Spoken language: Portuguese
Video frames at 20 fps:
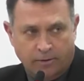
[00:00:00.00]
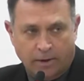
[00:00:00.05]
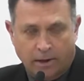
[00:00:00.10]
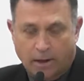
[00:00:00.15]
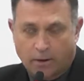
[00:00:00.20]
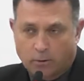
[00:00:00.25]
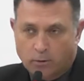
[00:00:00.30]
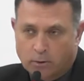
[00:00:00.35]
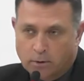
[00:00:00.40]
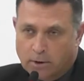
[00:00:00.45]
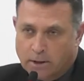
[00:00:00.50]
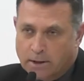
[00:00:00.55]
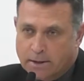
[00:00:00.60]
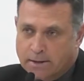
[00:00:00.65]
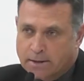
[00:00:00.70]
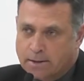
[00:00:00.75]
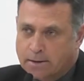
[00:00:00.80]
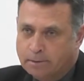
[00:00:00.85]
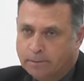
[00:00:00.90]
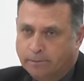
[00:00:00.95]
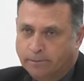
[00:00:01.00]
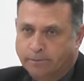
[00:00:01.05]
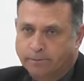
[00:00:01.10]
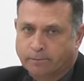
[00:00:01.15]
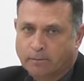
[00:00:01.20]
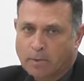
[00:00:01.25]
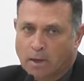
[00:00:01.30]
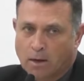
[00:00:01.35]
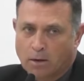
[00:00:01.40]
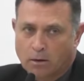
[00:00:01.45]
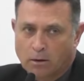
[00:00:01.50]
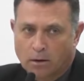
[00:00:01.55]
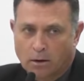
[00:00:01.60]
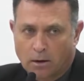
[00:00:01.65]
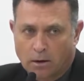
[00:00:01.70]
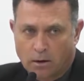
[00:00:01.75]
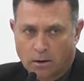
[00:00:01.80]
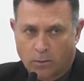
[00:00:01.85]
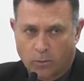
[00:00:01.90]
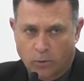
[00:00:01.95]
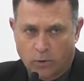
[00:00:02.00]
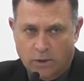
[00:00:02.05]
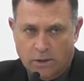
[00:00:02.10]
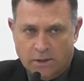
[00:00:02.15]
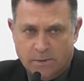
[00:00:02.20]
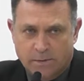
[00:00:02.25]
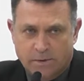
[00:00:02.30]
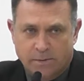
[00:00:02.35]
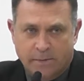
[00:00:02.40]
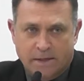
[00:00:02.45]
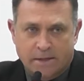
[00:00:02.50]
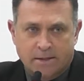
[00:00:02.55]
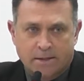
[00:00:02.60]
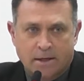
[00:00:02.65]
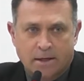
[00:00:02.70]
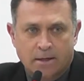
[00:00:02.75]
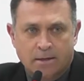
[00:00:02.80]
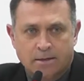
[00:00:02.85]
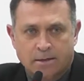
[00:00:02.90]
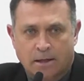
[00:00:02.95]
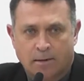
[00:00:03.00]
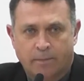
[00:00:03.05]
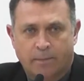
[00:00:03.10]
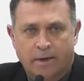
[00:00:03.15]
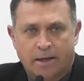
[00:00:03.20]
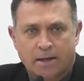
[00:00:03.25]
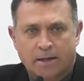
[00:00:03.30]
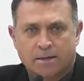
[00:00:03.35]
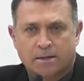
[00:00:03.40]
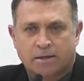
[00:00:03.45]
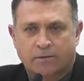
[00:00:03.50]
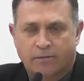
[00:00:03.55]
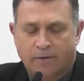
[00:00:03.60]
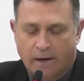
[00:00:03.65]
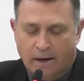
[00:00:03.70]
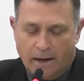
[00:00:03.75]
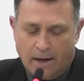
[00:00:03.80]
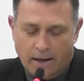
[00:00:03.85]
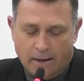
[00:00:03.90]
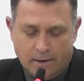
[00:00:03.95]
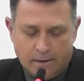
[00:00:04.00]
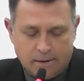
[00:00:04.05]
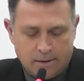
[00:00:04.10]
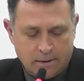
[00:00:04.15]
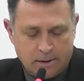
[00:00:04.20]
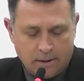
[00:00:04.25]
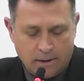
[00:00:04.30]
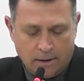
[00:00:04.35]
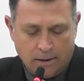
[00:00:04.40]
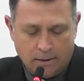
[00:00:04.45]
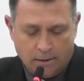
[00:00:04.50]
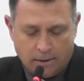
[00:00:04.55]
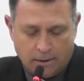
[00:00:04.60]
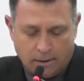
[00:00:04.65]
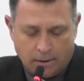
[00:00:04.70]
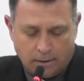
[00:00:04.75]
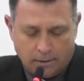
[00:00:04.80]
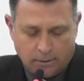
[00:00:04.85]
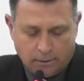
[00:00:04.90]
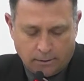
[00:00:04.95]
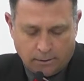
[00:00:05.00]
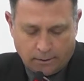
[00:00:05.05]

vereadoras, munícipes presentes, a imprensa falada, escrita